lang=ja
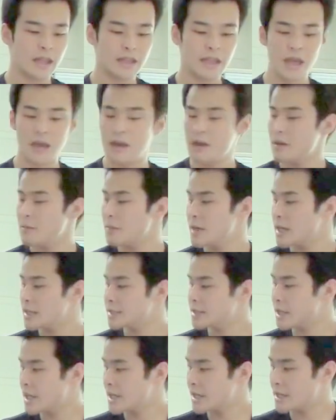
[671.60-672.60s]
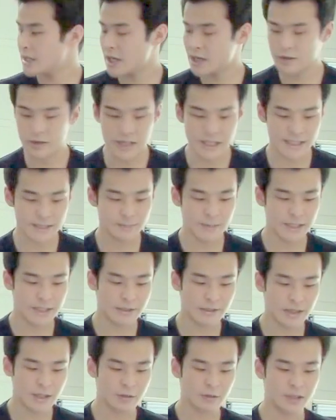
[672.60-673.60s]
でベースラインである
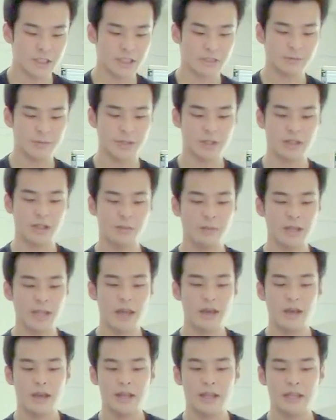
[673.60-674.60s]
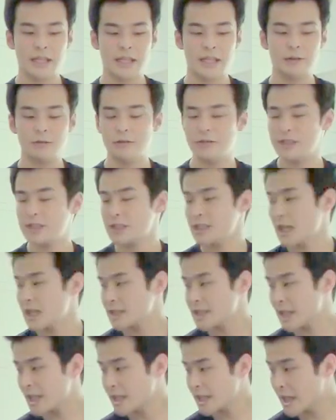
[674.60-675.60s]
エスプレッソアルゴリズムに比べて適合率
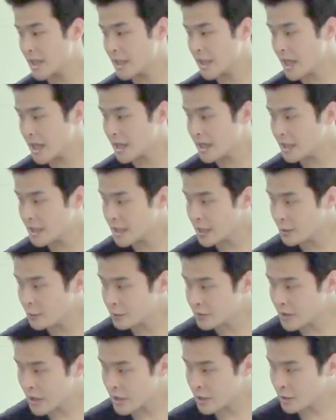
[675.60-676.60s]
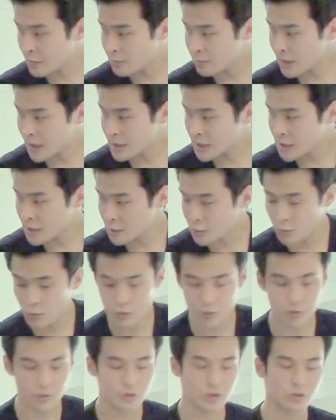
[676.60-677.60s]
が最大で4.4%
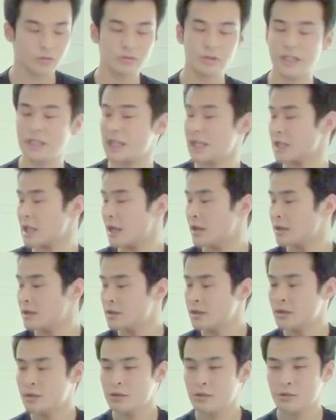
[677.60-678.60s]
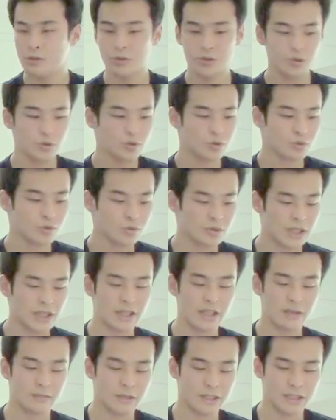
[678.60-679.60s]
向上することができたということに
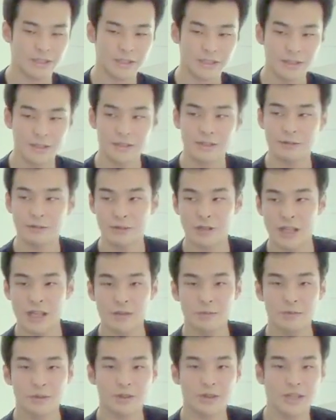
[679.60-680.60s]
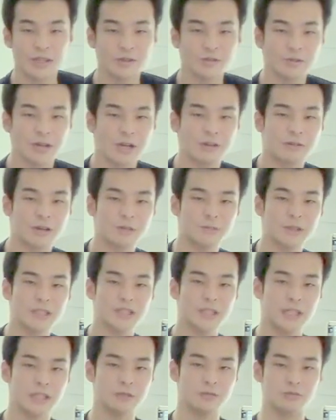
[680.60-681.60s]
なっていますこれで文献紹介終わり
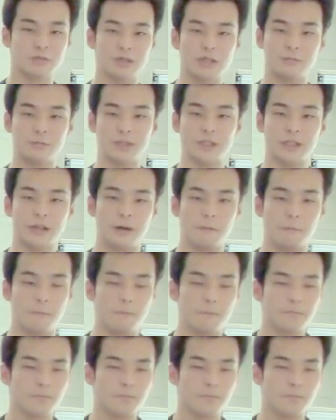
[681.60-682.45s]
ますありがとうございました